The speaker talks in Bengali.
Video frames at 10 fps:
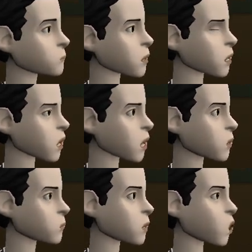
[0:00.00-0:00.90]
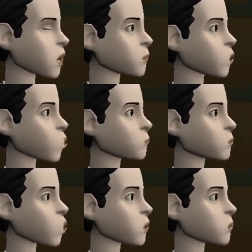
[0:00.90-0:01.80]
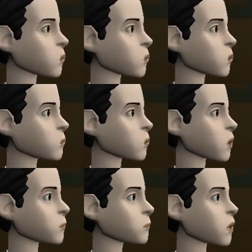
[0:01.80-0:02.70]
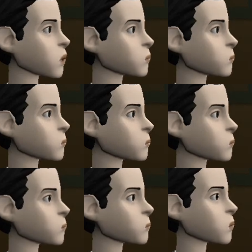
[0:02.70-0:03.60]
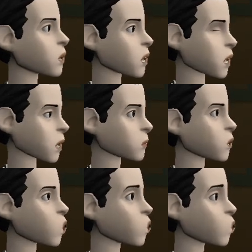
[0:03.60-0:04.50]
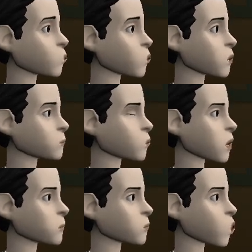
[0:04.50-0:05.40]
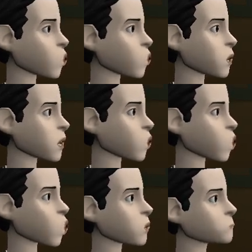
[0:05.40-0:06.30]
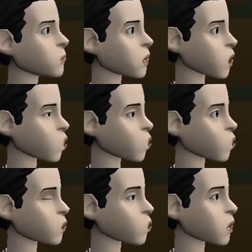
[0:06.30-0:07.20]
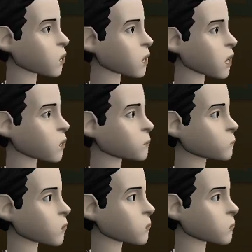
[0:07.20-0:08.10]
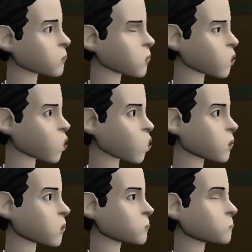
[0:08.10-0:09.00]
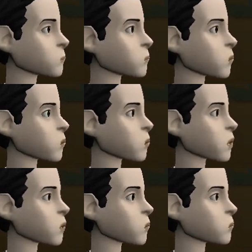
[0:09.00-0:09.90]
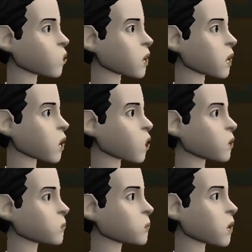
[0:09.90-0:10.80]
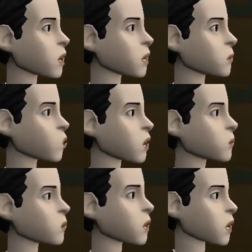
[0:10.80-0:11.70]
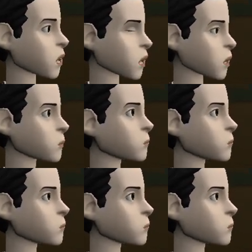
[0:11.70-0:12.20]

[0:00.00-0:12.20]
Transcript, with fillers: যে কাজগুলো করতে ইচ্ছা করে না তবে আজকে অনেকগুলো কাজ কমপ্লিট করার চিন্তা ভাবনা লইয়াই বইছি দেখি কতটুক কেমনি করতে পারি